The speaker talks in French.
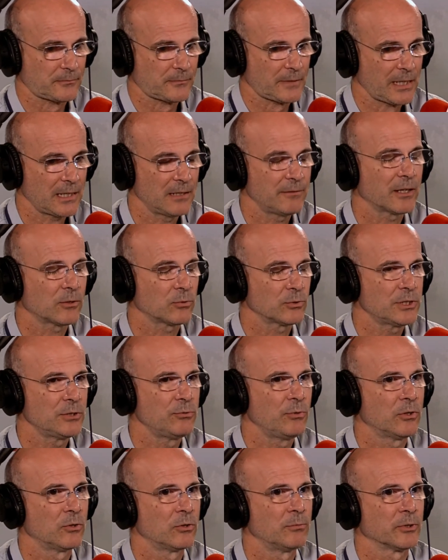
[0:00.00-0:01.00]
il va
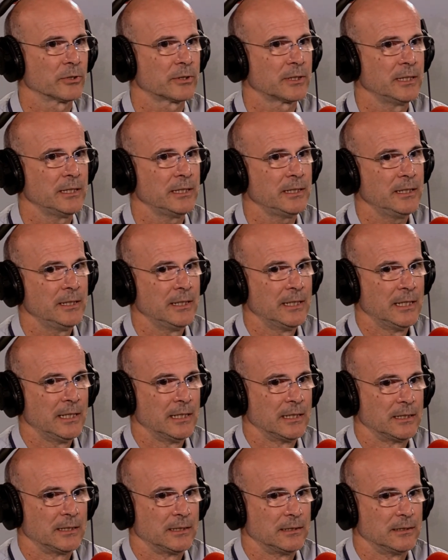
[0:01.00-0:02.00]
continuer à augmenter.
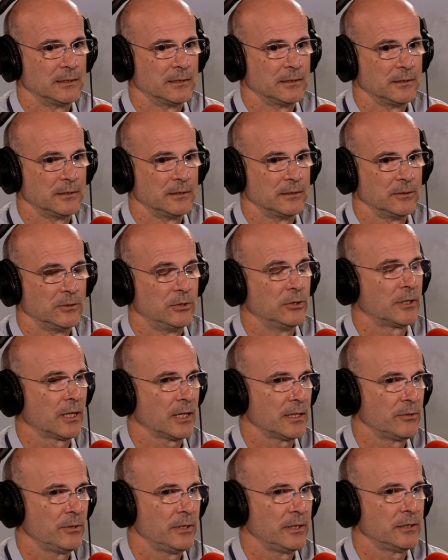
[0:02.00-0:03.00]
le
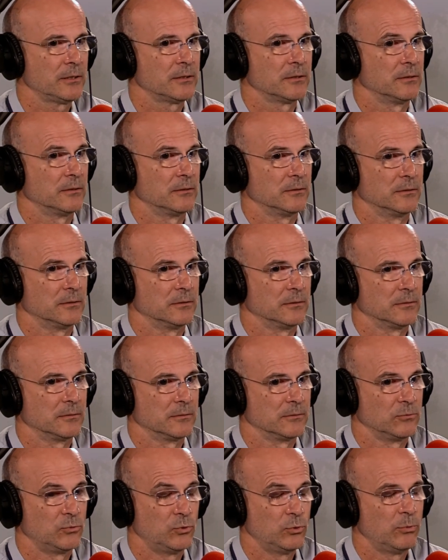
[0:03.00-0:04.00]
granulé
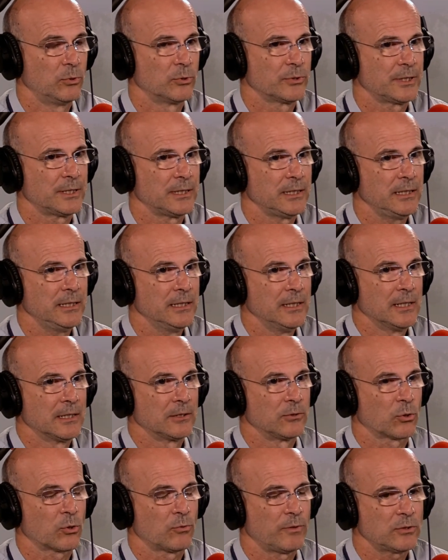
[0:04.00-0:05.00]
double aussi.
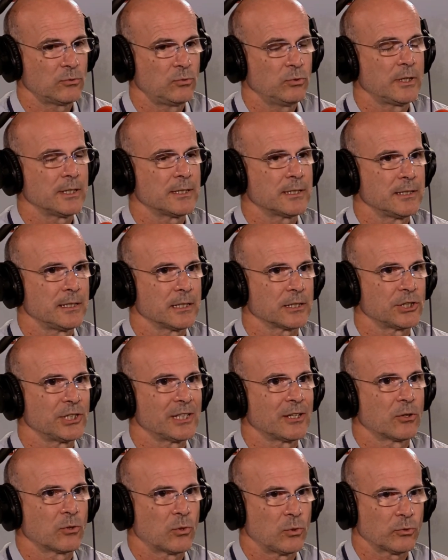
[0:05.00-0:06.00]
Donc on voit que toutes les énergies
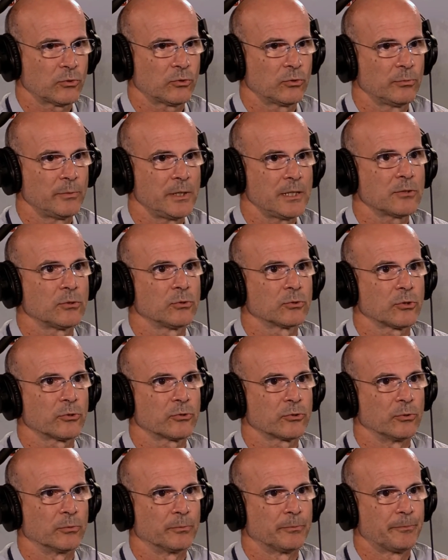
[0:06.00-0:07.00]
consommées sont en
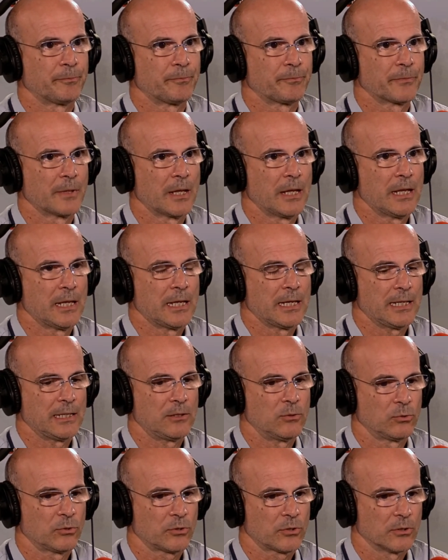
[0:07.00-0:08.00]
tension. Mm. Et
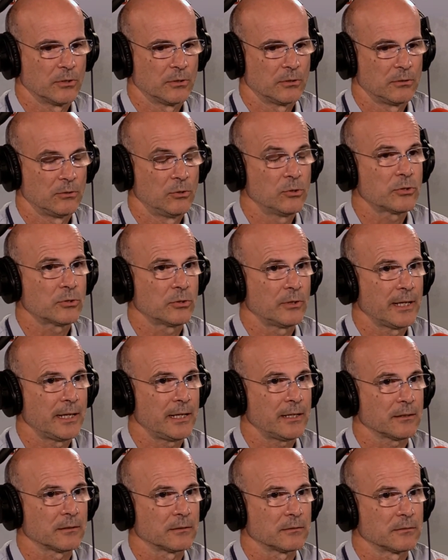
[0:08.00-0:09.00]
donc le
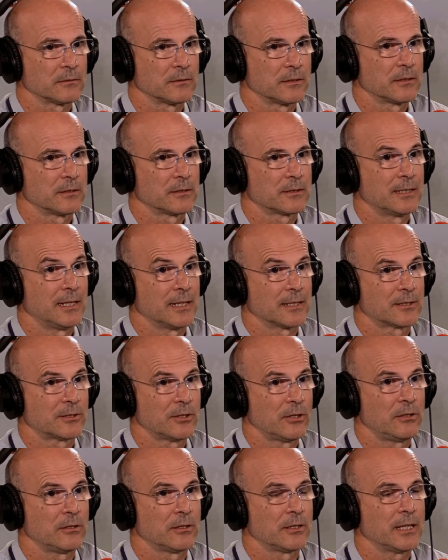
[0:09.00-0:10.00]
solaire, c'est la
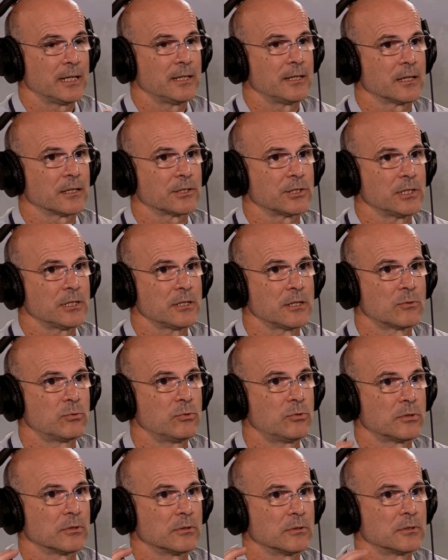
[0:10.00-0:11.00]
seule énergie qui
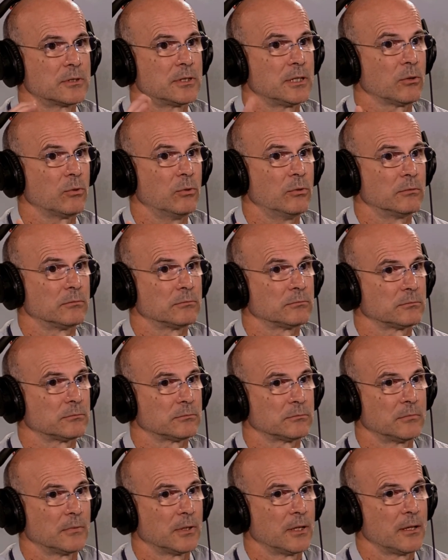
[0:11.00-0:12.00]
coûte zéro.
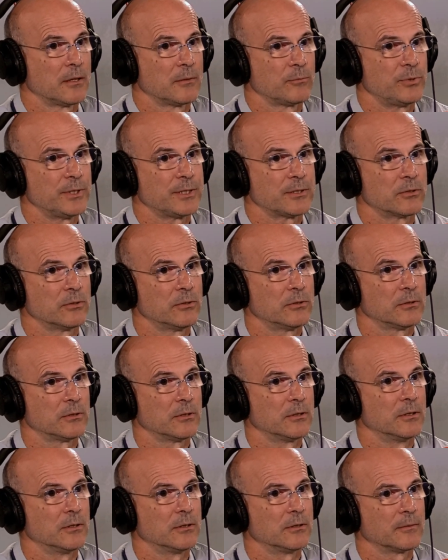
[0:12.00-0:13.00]
Puisque, Après, il faut quand même